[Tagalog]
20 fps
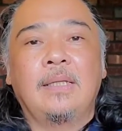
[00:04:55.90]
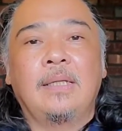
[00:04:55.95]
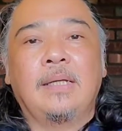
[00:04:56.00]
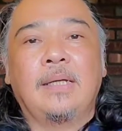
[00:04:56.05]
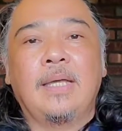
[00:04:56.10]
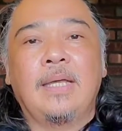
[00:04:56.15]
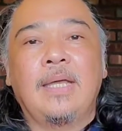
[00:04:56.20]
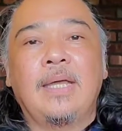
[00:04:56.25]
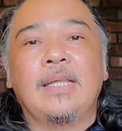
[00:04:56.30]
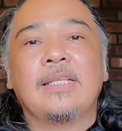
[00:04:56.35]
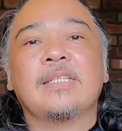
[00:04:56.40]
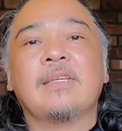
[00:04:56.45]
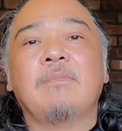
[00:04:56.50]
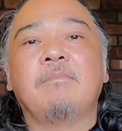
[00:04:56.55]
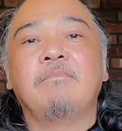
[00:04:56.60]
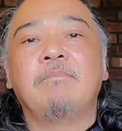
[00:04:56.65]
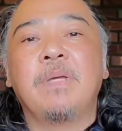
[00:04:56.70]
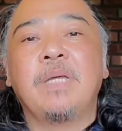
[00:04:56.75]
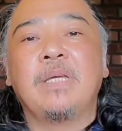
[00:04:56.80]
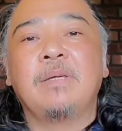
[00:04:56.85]
Kaya it's a
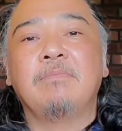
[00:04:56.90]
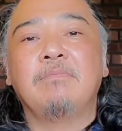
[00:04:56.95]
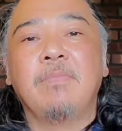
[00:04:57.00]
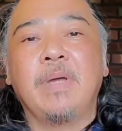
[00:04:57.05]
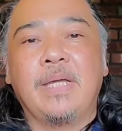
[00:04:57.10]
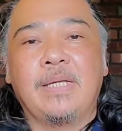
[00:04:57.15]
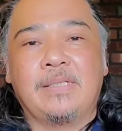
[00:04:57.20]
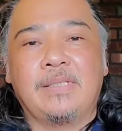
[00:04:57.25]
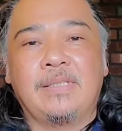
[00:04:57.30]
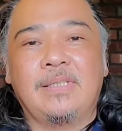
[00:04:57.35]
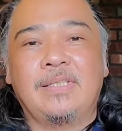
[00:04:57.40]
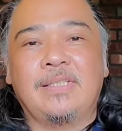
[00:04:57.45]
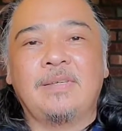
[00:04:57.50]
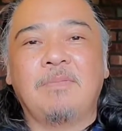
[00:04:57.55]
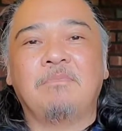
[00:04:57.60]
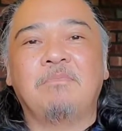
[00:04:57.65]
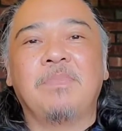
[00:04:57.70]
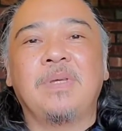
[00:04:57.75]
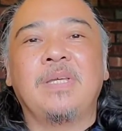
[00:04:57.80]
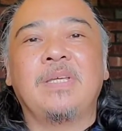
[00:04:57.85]
big mess. It's a
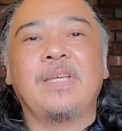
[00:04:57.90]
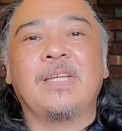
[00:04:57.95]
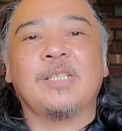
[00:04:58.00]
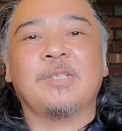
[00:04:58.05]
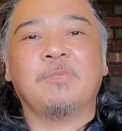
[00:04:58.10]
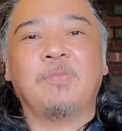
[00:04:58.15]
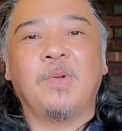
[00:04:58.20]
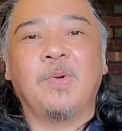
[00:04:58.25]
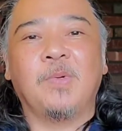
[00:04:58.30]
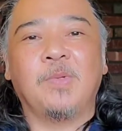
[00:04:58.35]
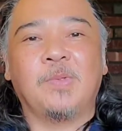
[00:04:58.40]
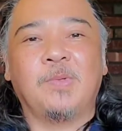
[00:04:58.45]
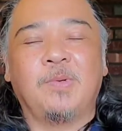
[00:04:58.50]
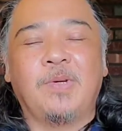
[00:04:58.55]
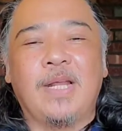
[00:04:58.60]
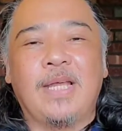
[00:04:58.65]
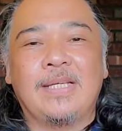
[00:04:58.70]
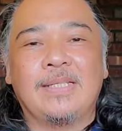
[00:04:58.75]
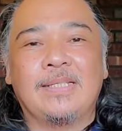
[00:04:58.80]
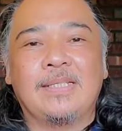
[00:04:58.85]
big explosion
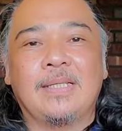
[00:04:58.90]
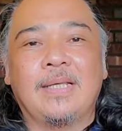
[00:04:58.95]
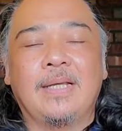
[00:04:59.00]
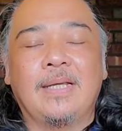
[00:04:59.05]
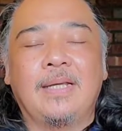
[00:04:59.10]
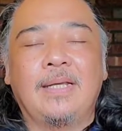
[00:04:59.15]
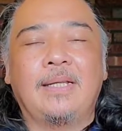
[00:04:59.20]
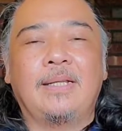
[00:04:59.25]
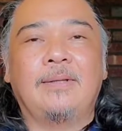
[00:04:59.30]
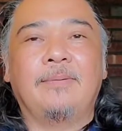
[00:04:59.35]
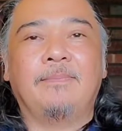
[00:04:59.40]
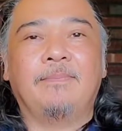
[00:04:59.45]
last night.